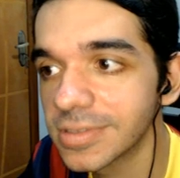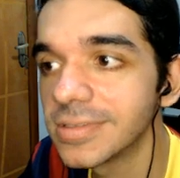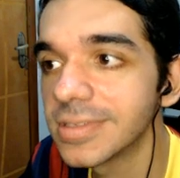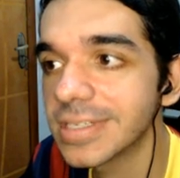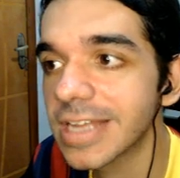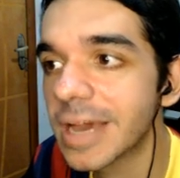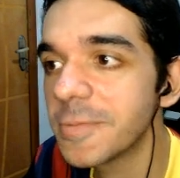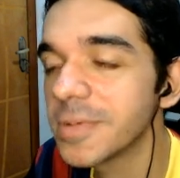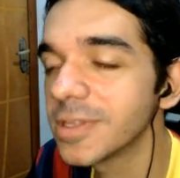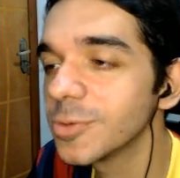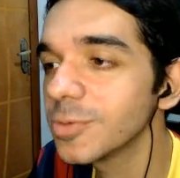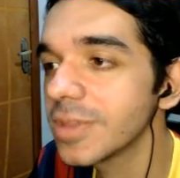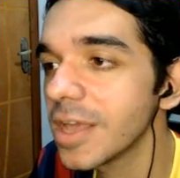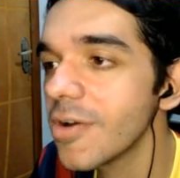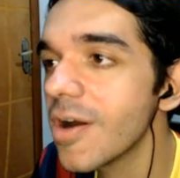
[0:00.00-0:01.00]
sabe?
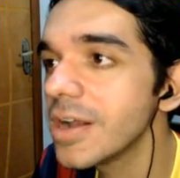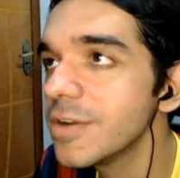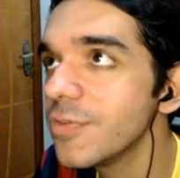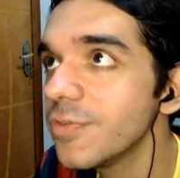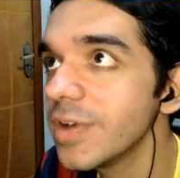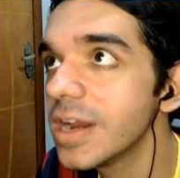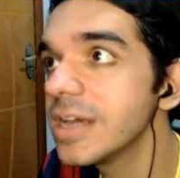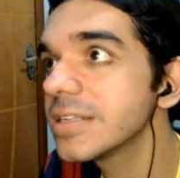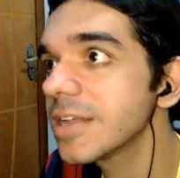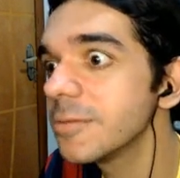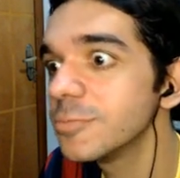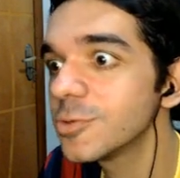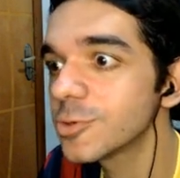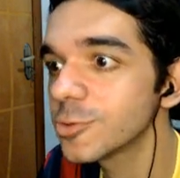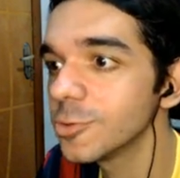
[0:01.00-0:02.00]
Não tem uma diferença
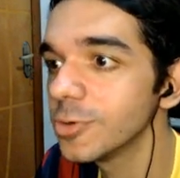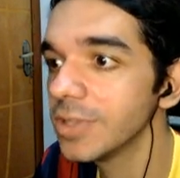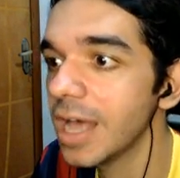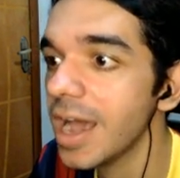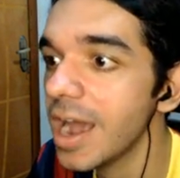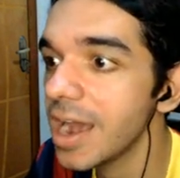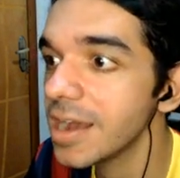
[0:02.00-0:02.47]
absurda.